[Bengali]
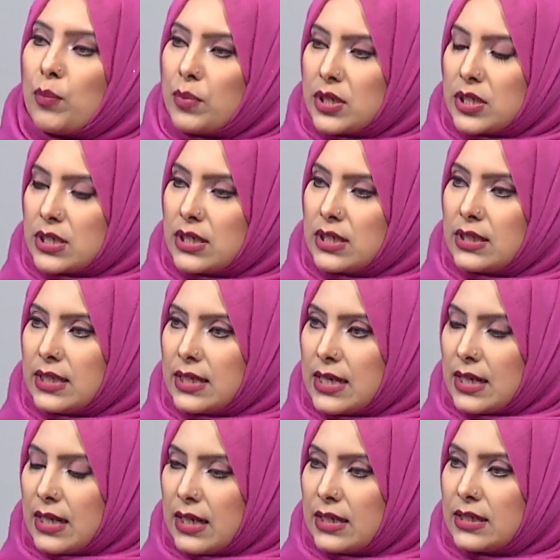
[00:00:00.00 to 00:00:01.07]
অপারেশনের
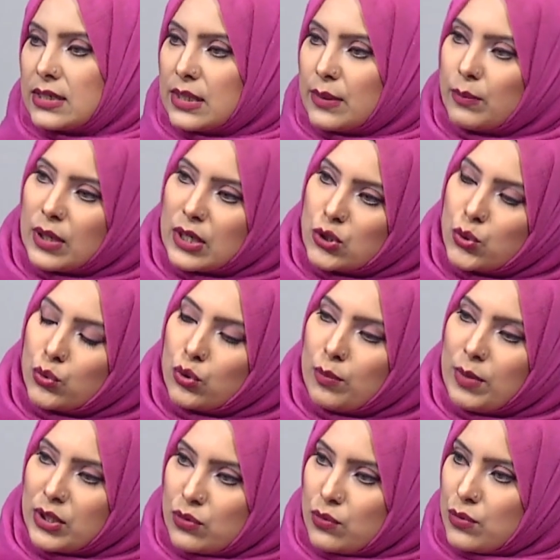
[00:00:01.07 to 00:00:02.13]
দিকে গেলেন যে
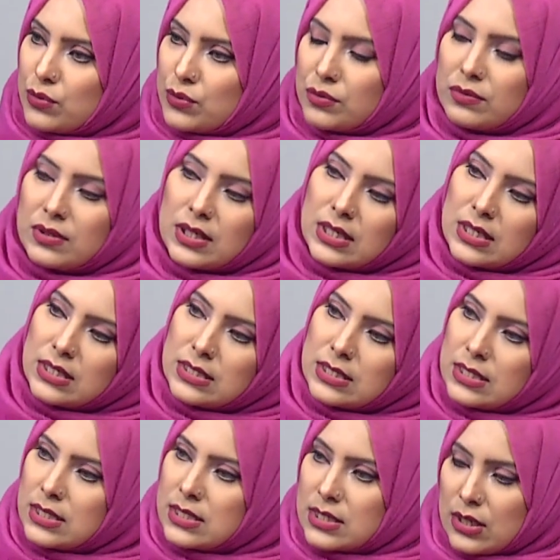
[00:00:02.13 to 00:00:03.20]
শুধুমাত্র ওষুধ দিয়ে কি
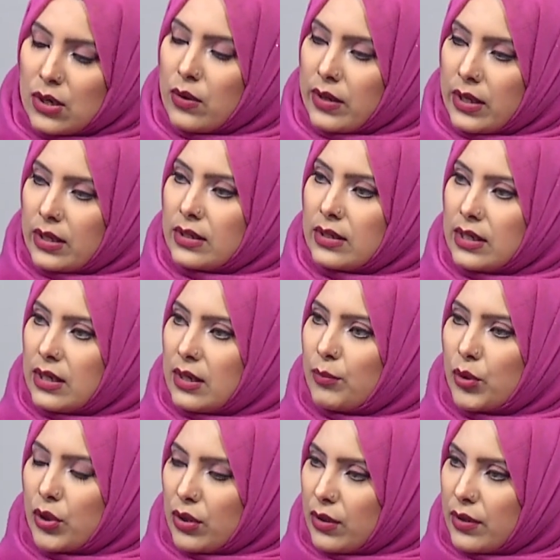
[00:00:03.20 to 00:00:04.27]
চিকিৎসা হয়
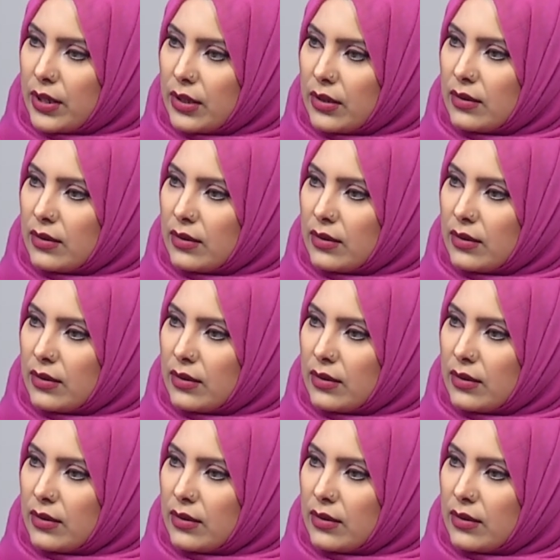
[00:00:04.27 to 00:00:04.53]
নিরাময় হয়